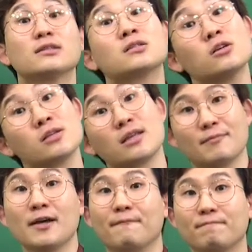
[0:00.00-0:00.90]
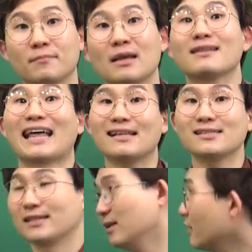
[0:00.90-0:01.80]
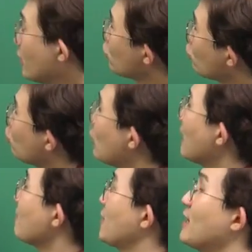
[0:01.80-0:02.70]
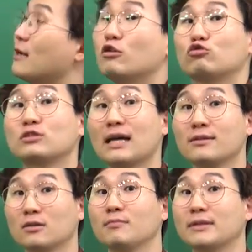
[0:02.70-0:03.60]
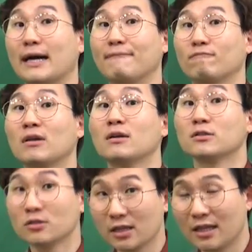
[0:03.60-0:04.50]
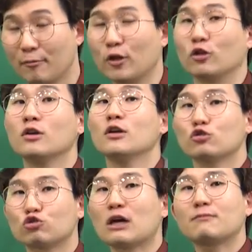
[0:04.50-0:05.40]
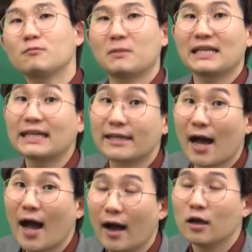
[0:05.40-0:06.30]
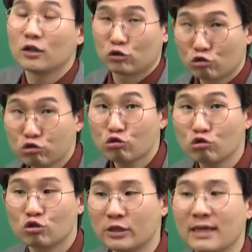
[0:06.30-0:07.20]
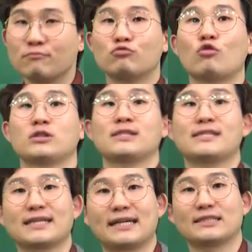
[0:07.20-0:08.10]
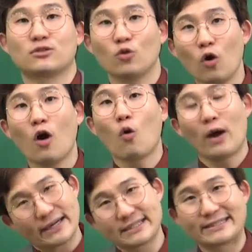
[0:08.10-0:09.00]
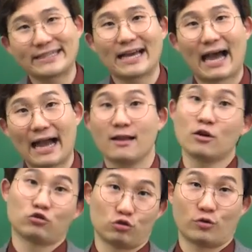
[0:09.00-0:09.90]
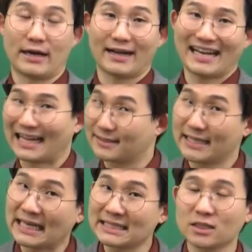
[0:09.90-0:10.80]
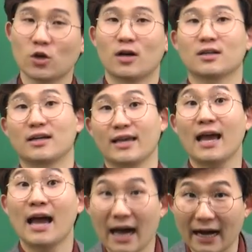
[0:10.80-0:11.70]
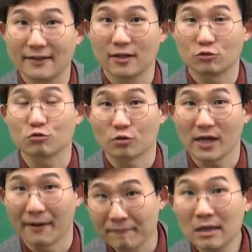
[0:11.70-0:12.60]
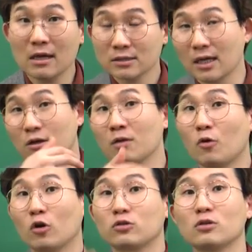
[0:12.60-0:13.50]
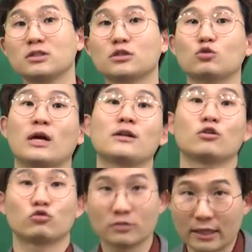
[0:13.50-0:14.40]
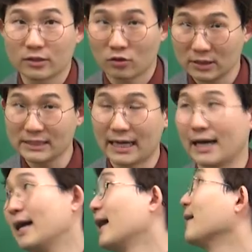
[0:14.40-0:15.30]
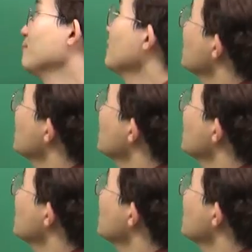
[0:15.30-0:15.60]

그래서 선생님은 단지 수학만을 알려주지 않을 겁니다. 선생님은 수학뿐만이 아니라 수능이 무엇인지까지도 확실히 알려줄 거야. 가장 정확하게 알려줄 거야. 자, 그럼 어떤 식으로 알려준다는 것이냐?